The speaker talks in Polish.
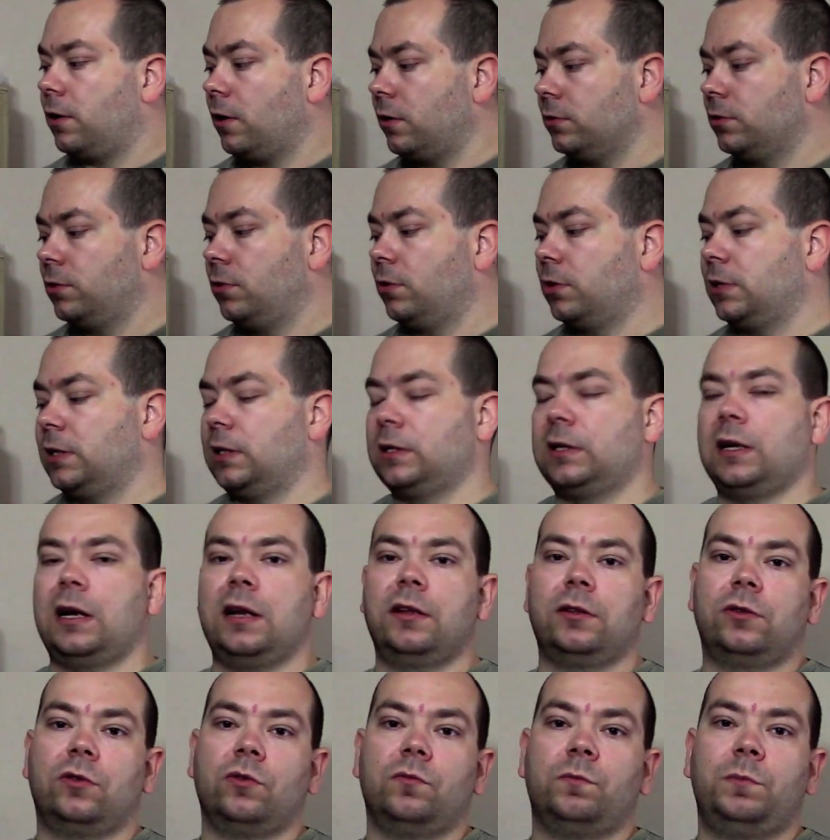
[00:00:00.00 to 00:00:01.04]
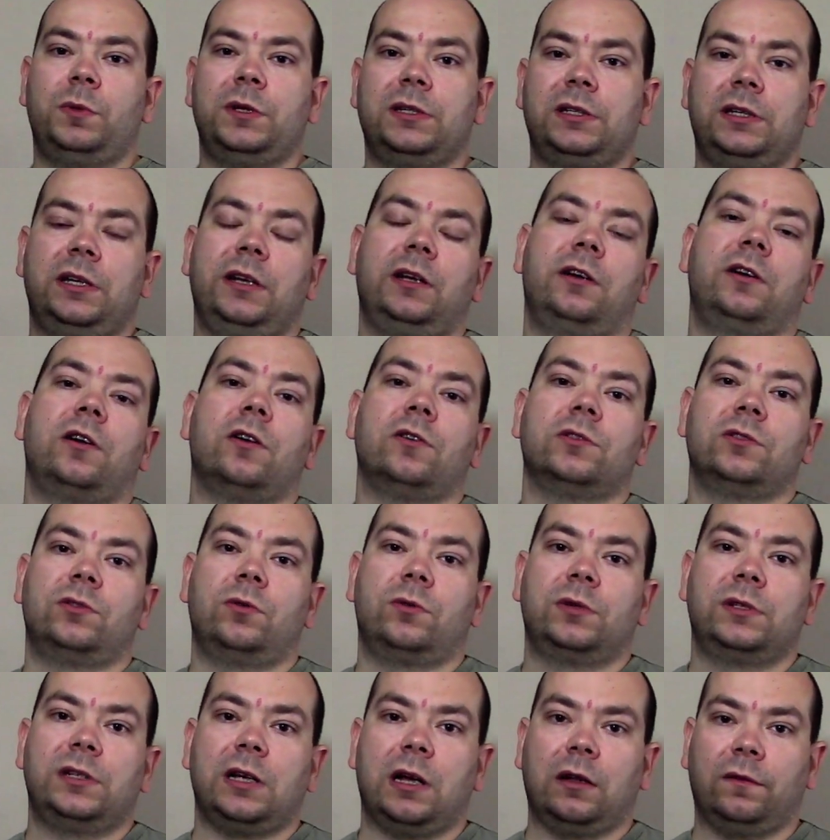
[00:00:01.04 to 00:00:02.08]
konstrukcja Silentium PC,
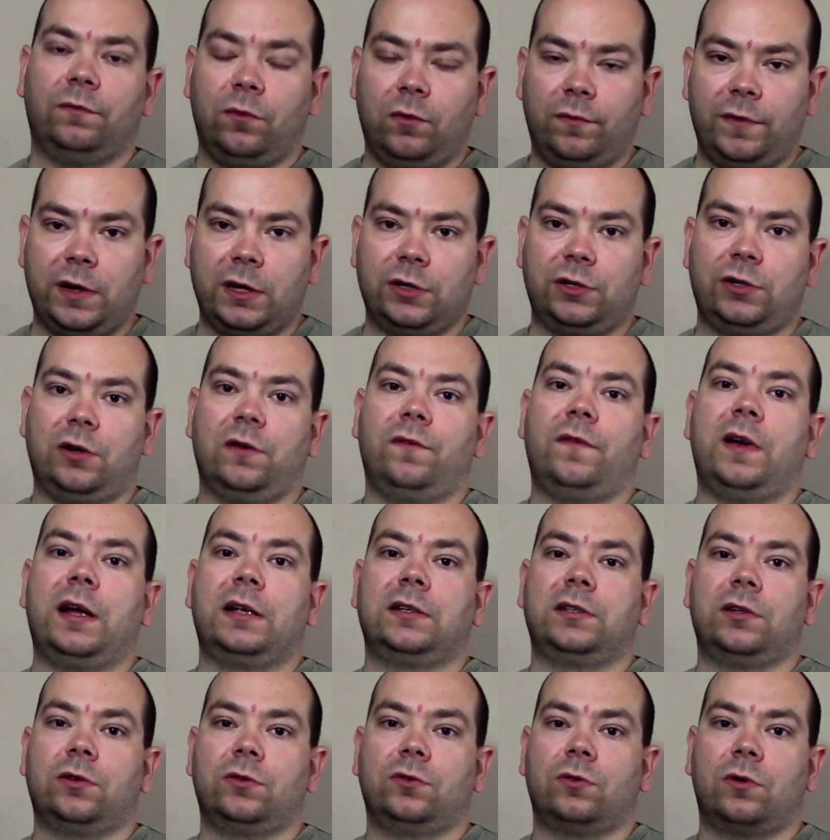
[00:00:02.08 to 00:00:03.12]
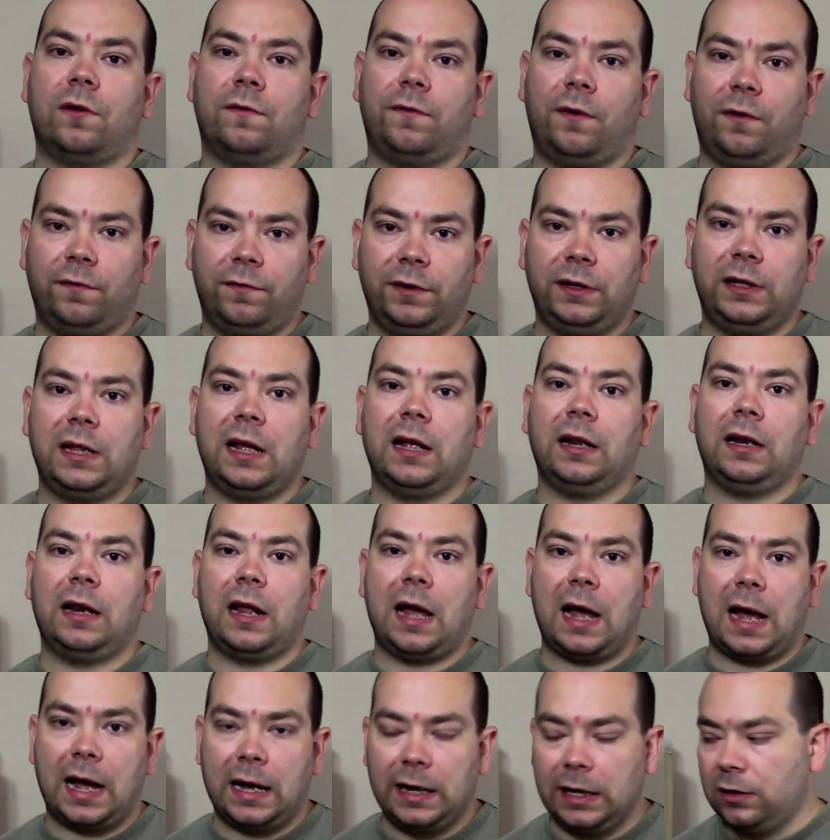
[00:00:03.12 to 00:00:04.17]
konstrukcja dwuwieżowa, stosunkowo
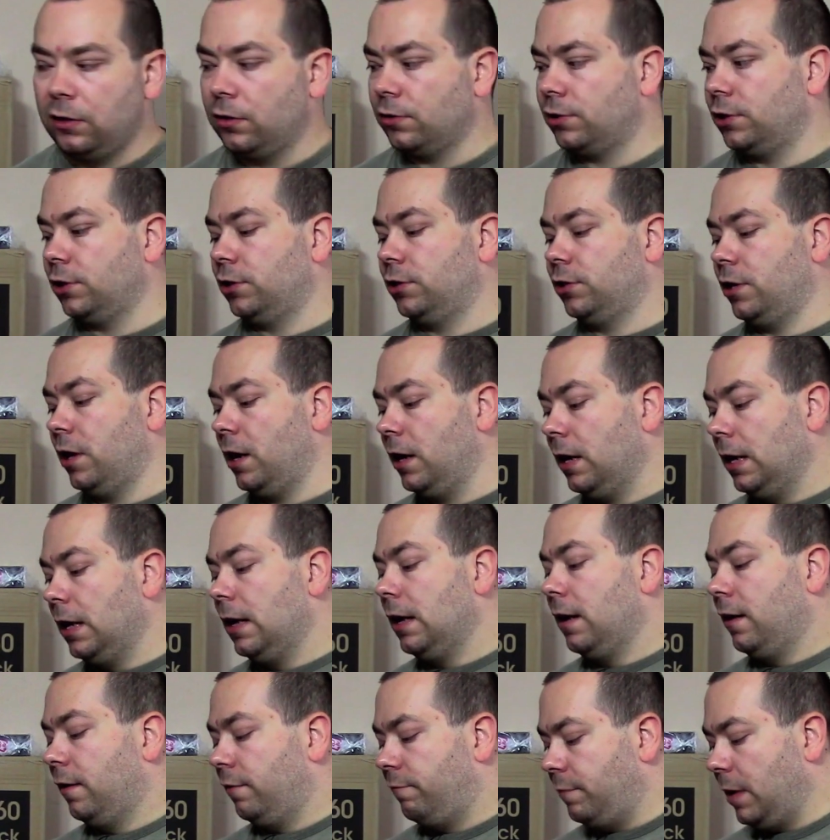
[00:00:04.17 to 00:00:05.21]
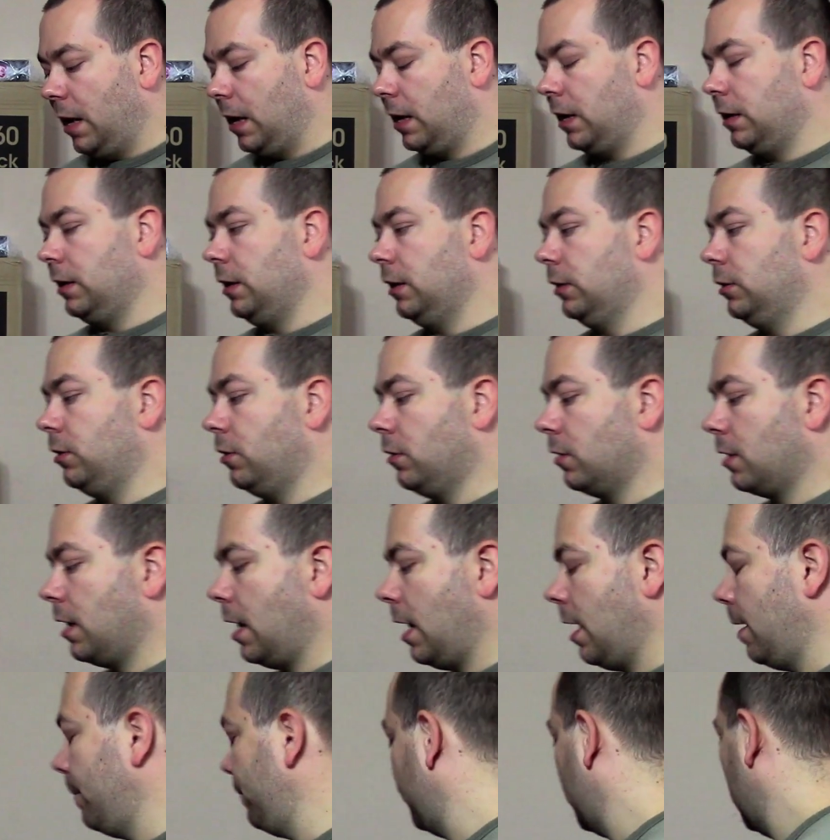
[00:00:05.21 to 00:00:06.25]
wydajna, a jednocześnie w miarę
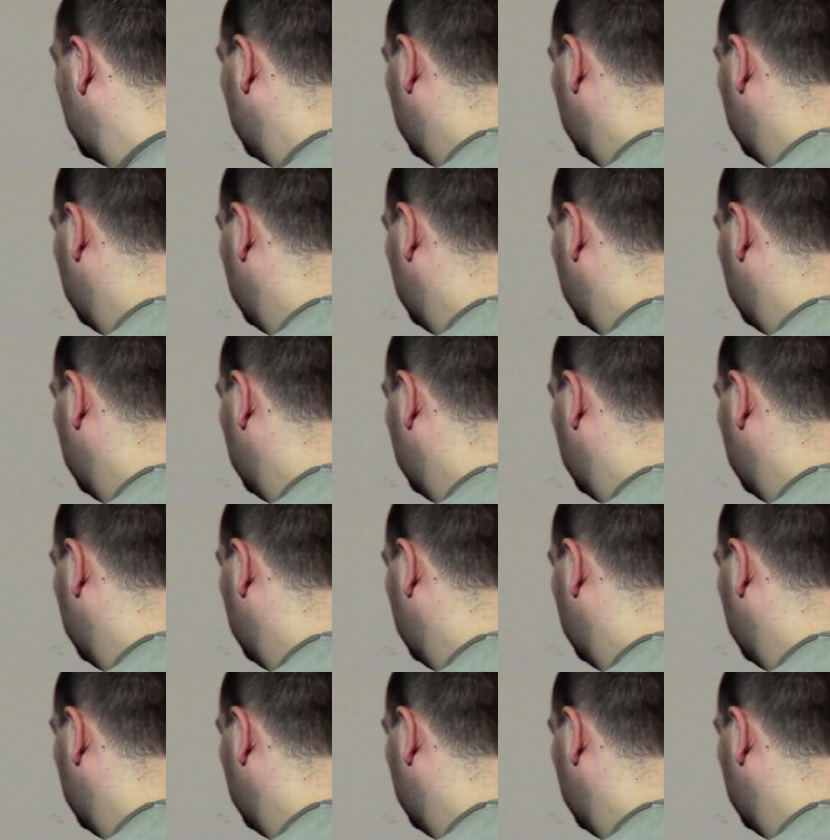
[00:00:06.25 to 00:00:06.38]
niedroga.